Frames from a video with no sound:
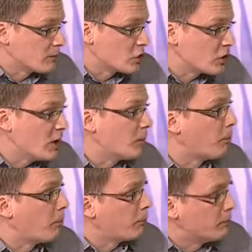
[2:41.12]

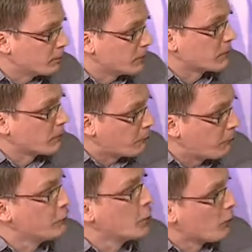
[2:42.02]
жили
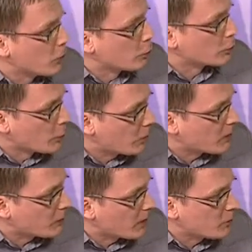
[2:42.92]
в новых
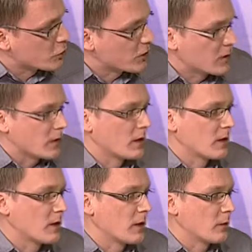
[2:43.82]
условиях, потому
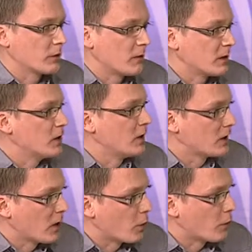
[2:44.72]
что в советы
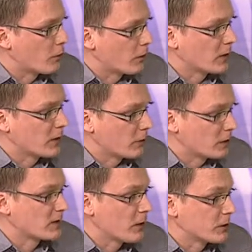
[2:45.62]
директоров, в
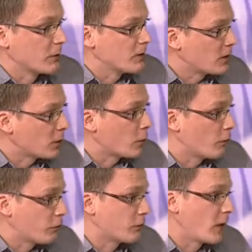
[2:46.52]
состав совета директоров
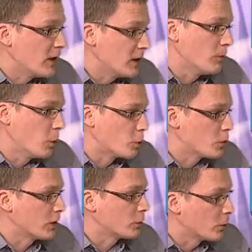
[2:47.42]
входили большую
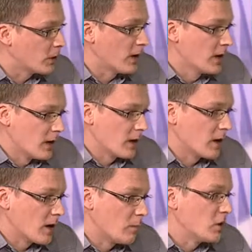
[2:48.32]
часть года
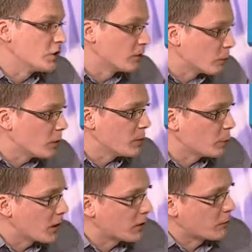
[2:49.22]
большинство
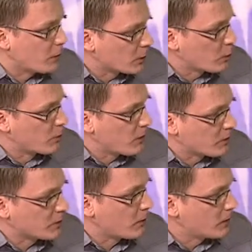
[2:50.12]
депутатов, потом
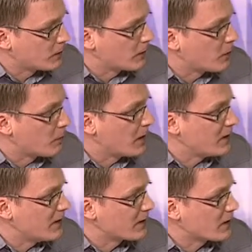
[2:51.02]
образовались некие
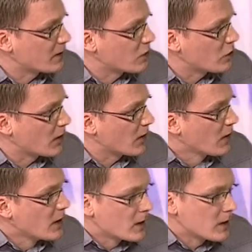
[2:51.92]
паритетные начала.
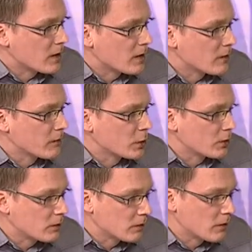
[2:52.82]

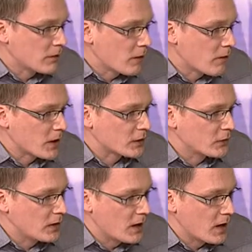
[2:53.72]
Вот на ваш
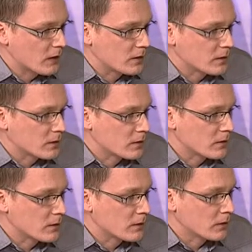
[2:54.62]
взгляд,
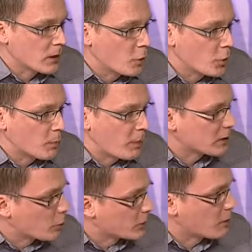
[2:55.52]
такой
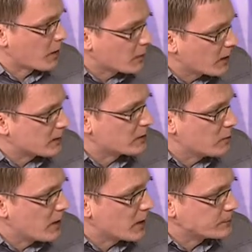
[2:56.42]
подход оправдал
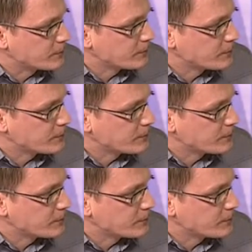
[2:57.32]
себя?